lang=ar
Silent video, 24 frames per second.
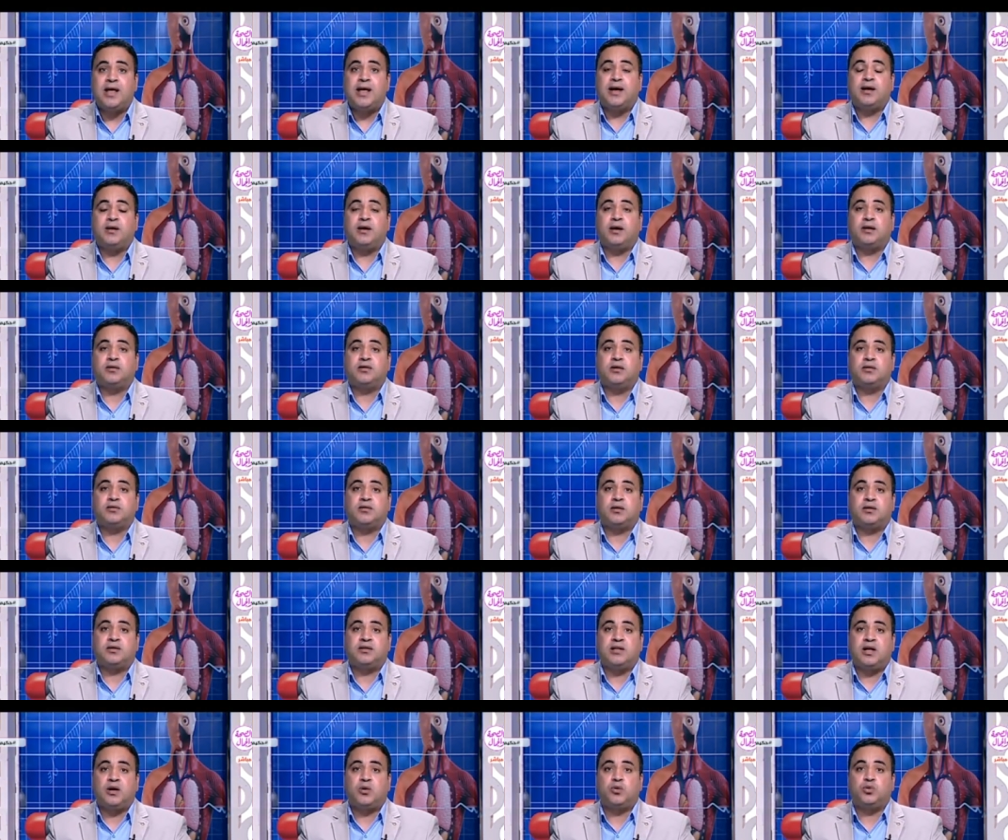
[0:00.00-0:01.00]
انها تقدر
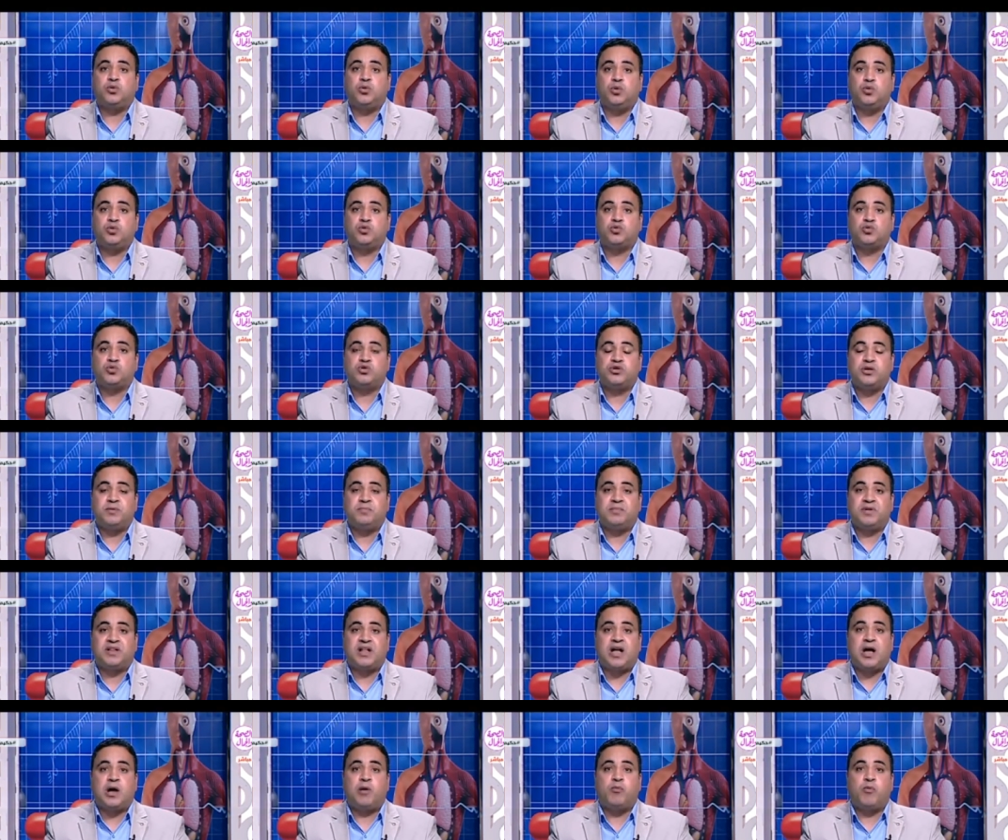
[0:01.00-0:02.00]
تاخد الاكسجين
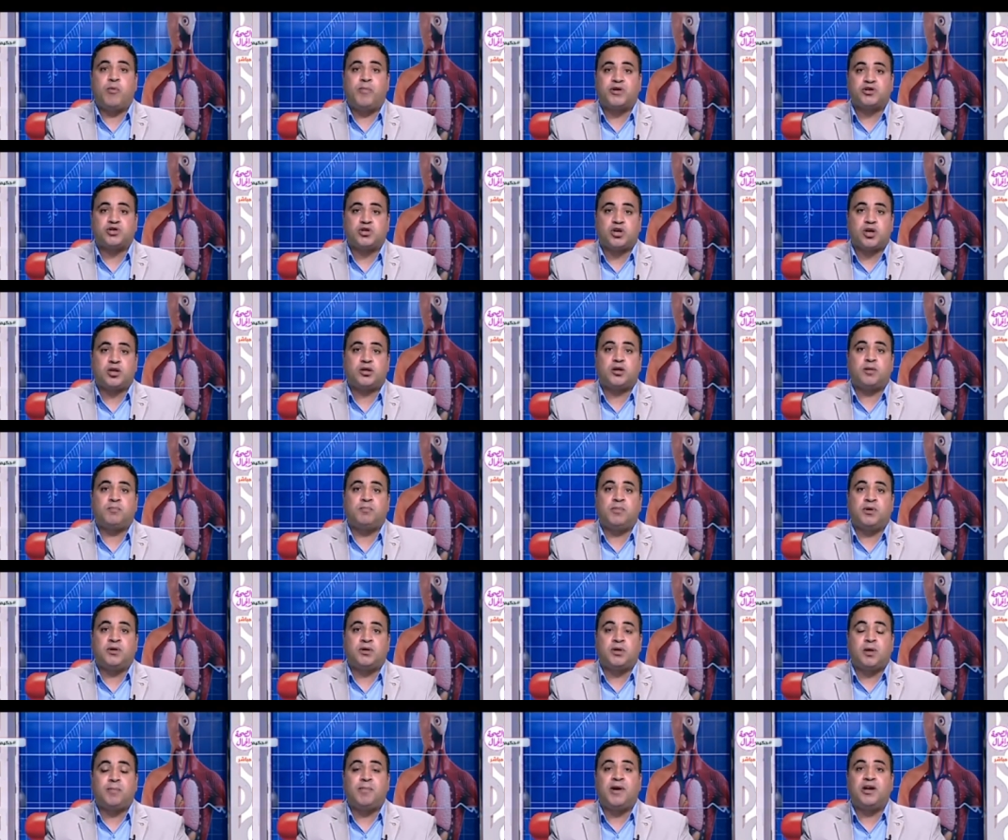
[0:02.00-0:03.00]
بتاعها مباشره من
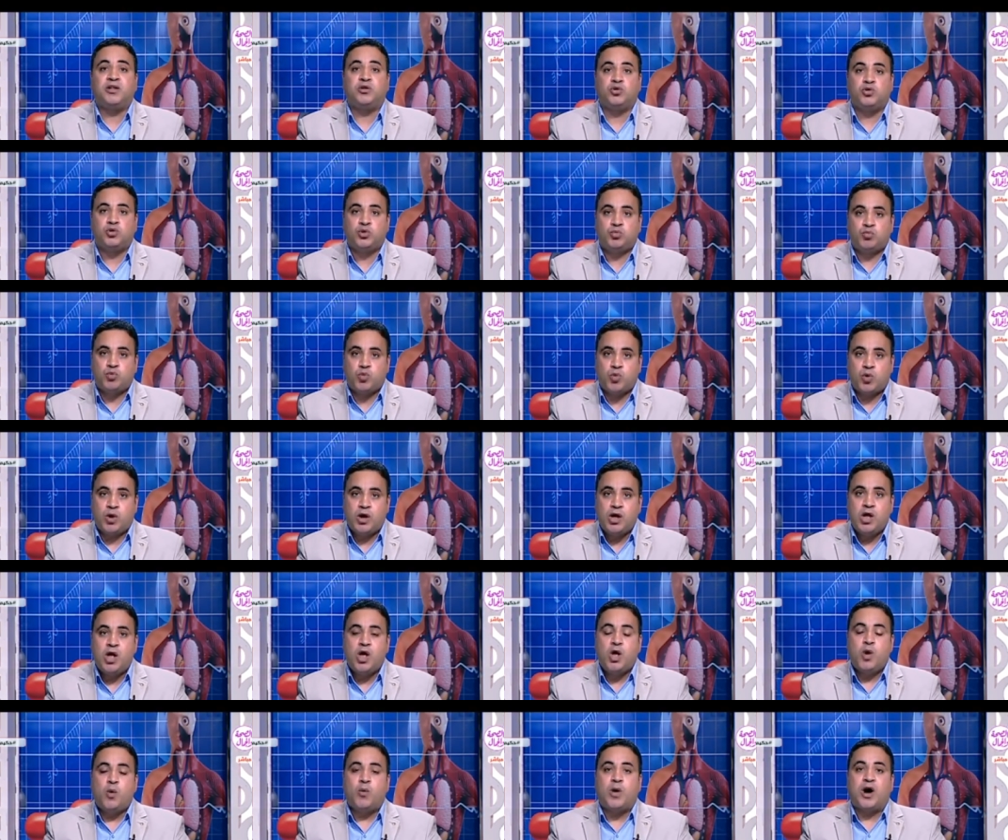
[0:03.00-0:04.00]
طبقه الدموع
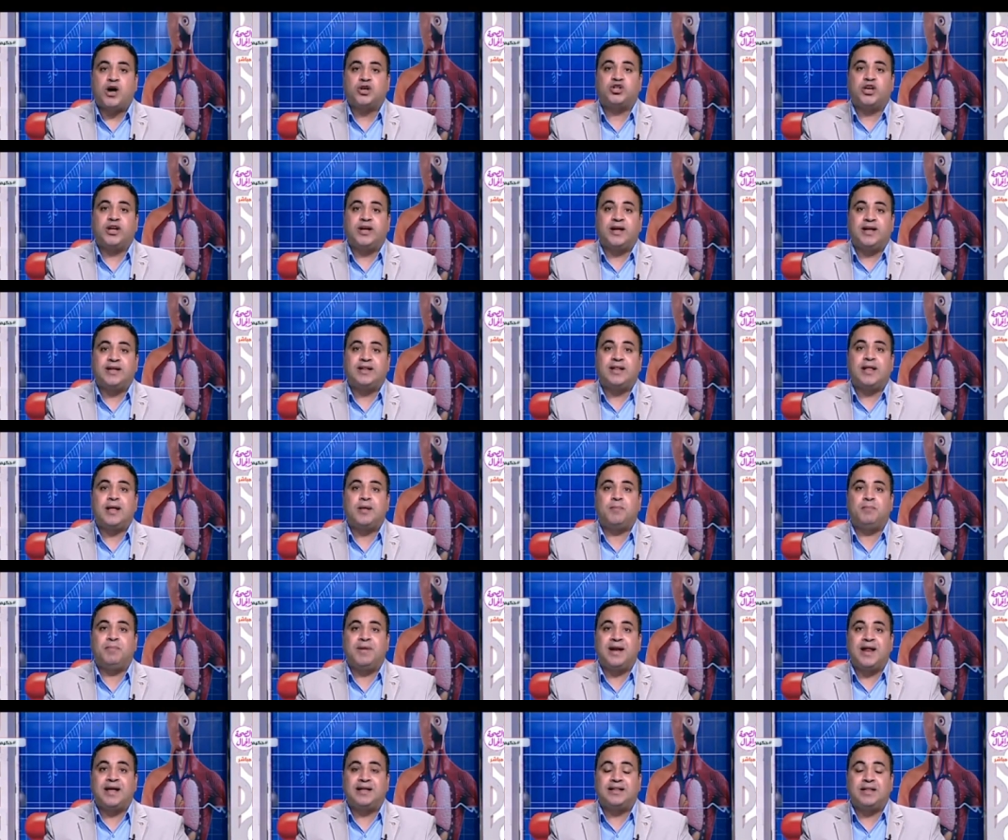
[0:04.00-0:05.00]
وعشان كده
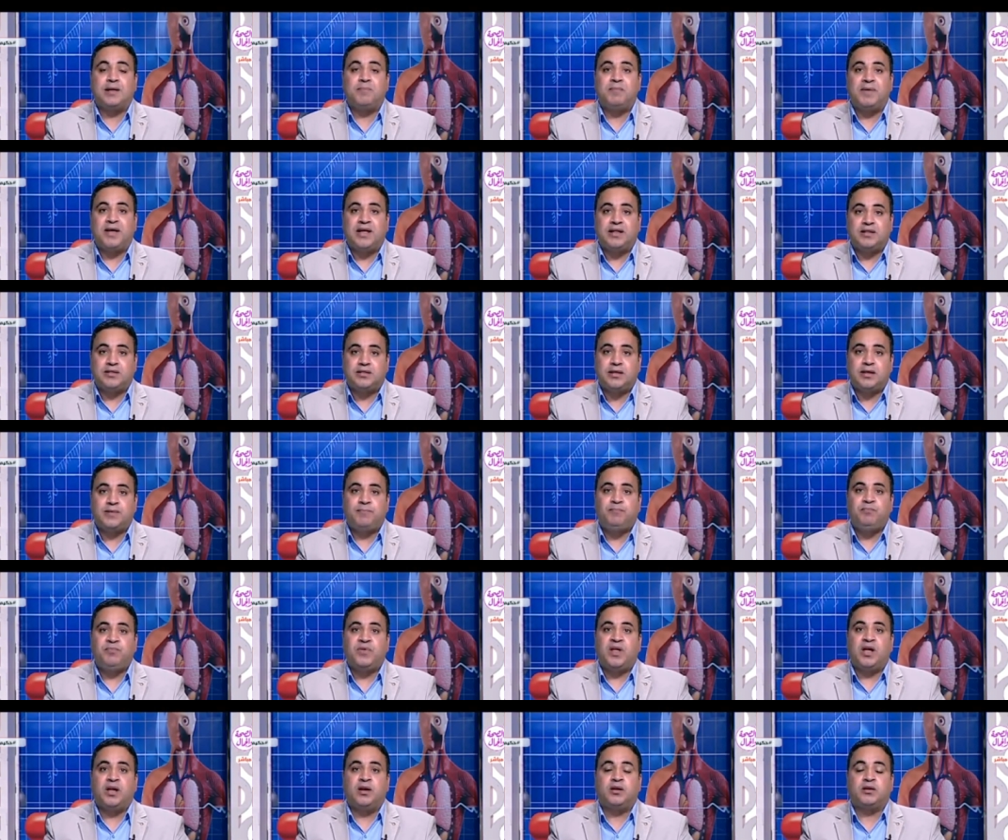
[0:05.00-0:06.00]
بنهتم جدا
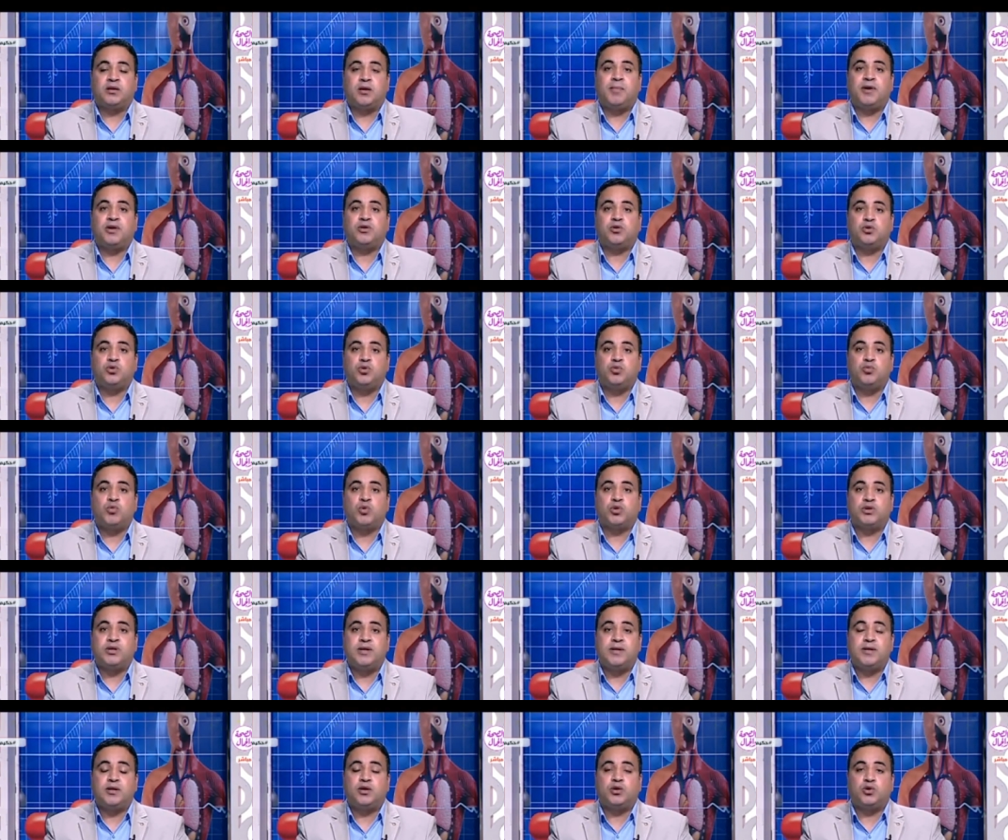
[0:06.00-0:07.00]
ان طبقه الدموع
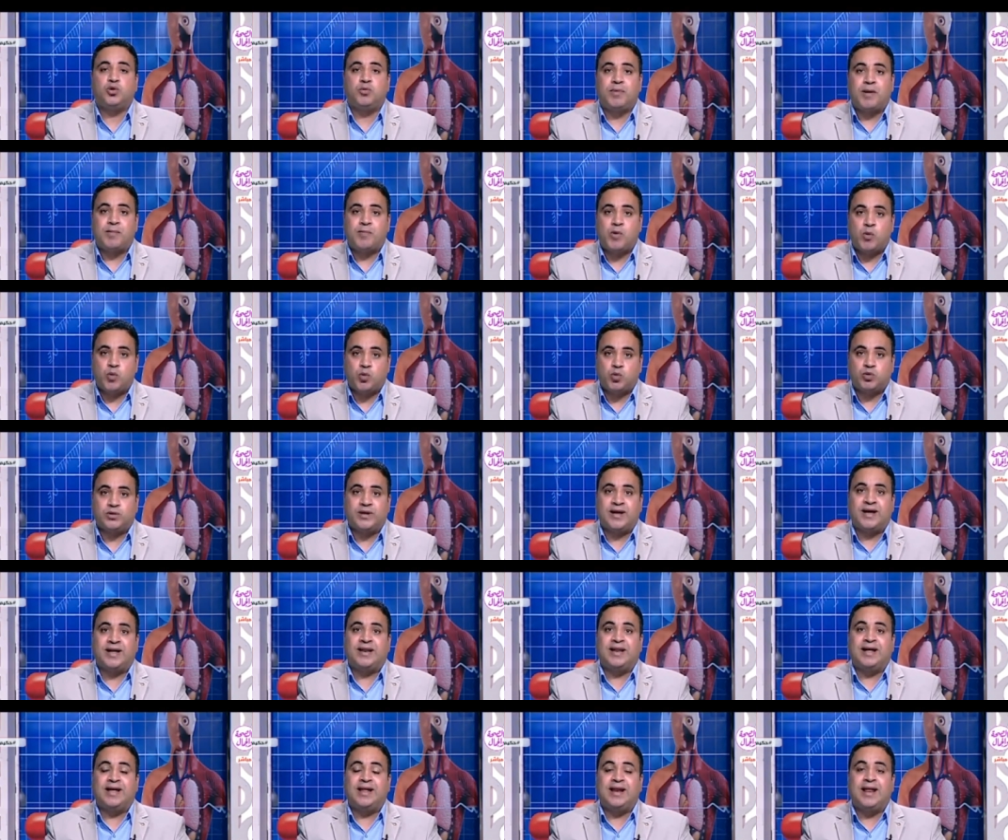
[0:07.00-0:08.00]
دي تبقى موجوده
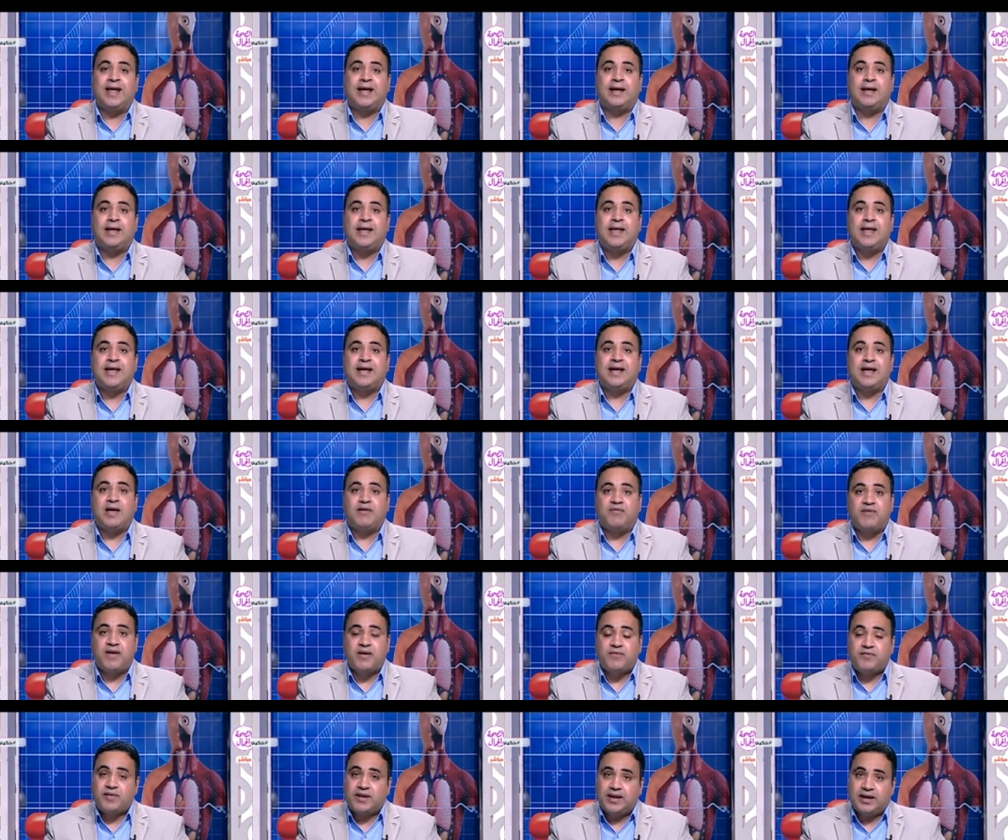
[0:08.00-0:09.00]
يعني علاج
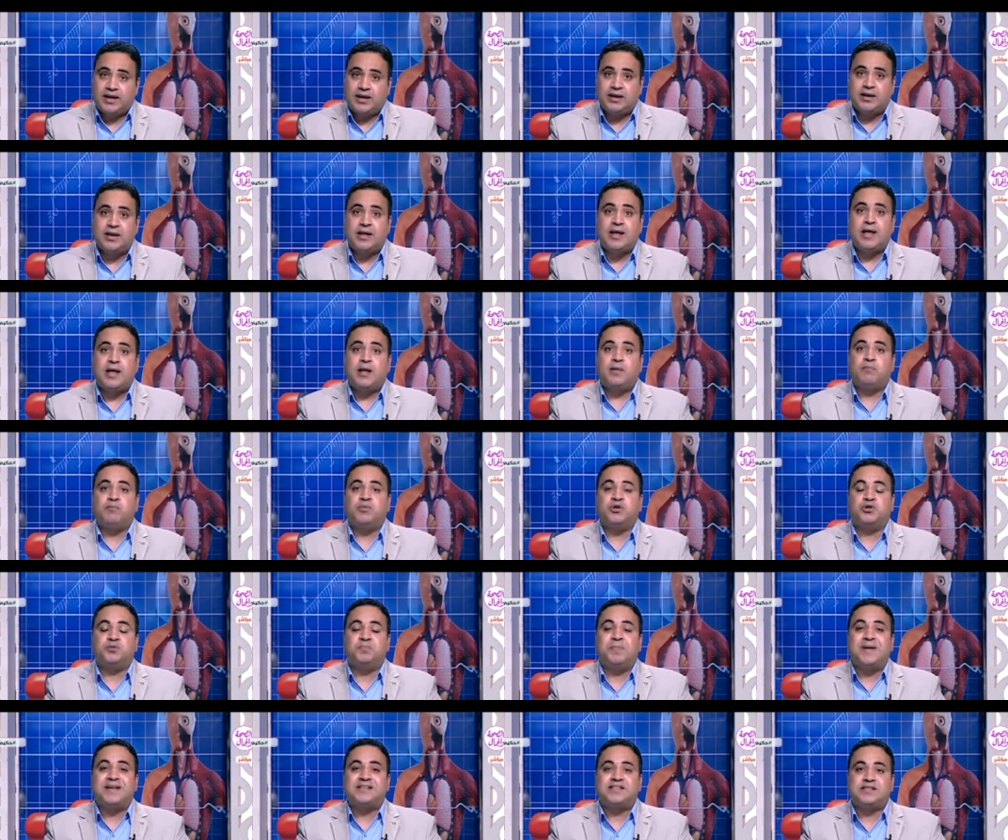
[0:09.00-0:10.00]
جفاف العين مش
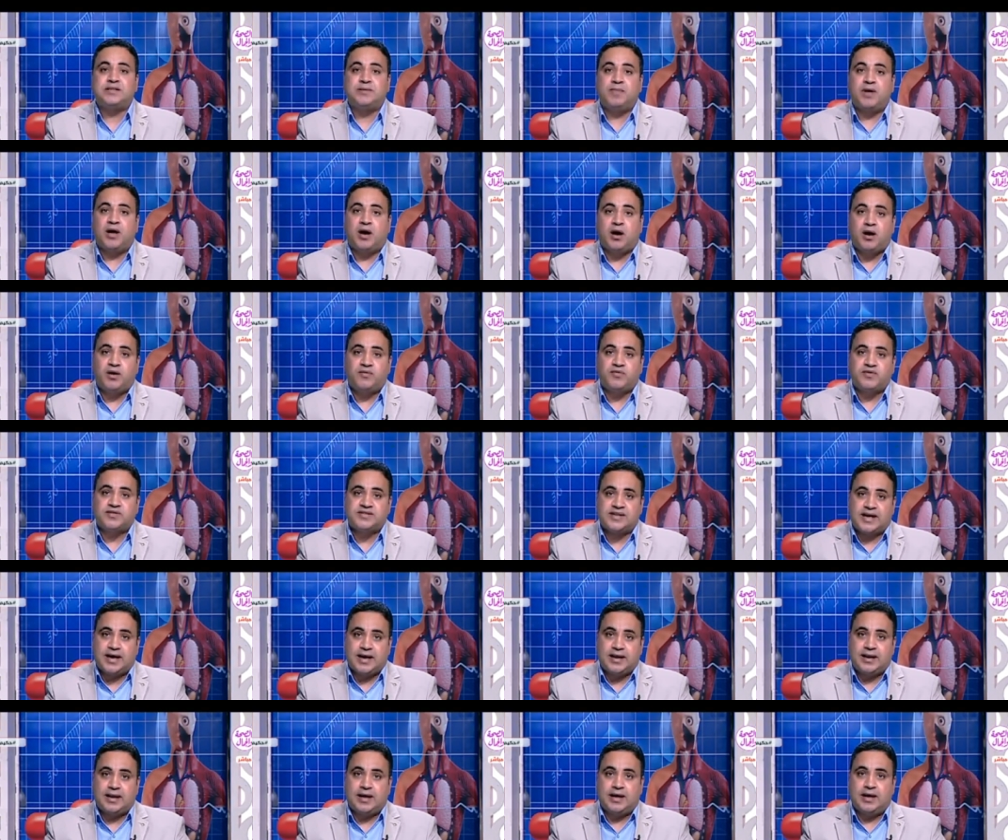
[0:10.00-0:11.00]
بس بيحافظ
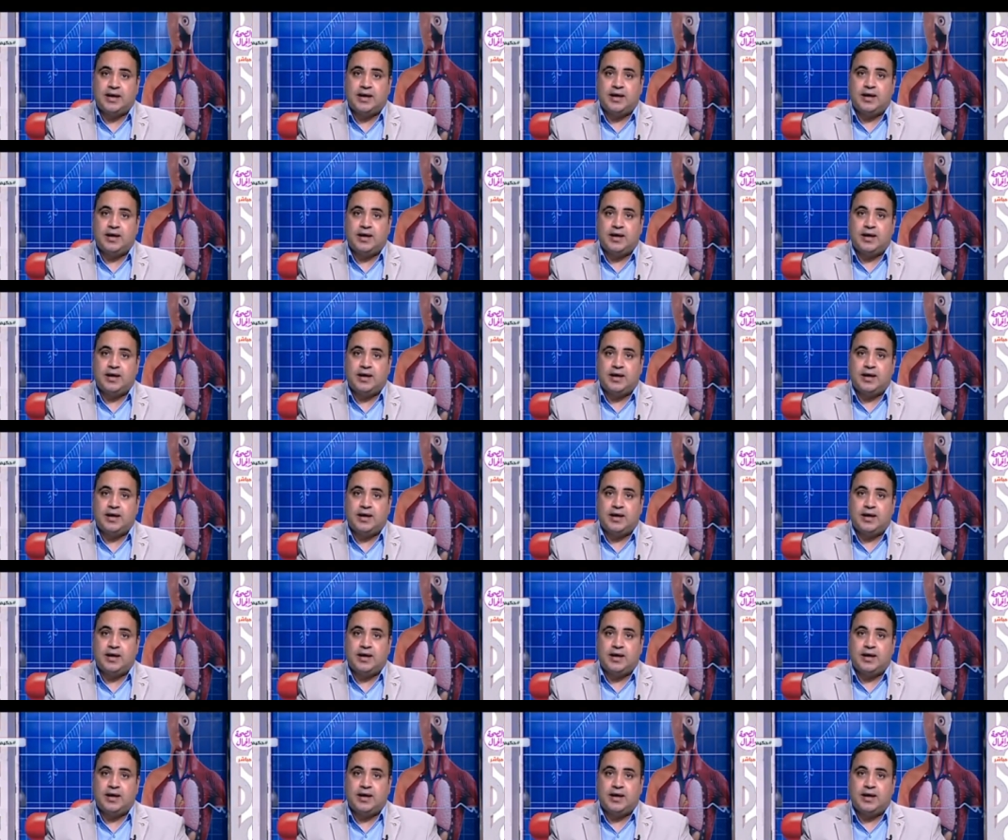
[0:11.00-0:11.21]
على آه،